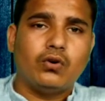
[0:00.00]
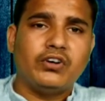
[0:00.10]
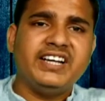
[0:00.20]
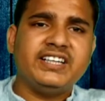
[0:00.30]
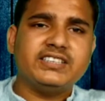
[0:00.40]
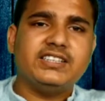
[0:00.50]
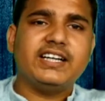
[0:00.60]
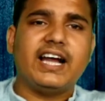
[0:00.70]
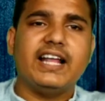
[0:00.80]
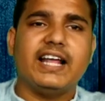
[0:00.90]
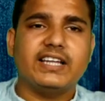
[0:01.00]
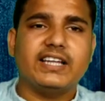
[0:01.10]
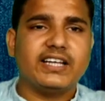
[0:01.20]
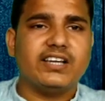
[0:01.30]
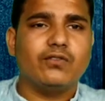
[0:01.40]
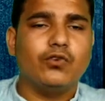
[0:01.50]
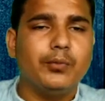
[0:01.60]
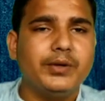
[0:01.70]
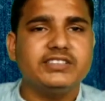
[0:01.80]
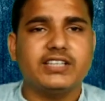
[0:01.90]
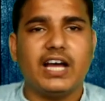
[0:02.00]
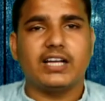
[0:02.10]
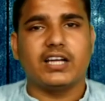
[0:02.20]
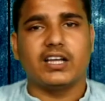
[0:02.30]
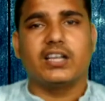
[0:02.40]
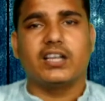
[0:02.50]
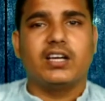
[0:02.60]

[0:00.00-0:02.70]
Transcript: ओरिएंट इसलिए कहा जाता है कि वो भी इंसान है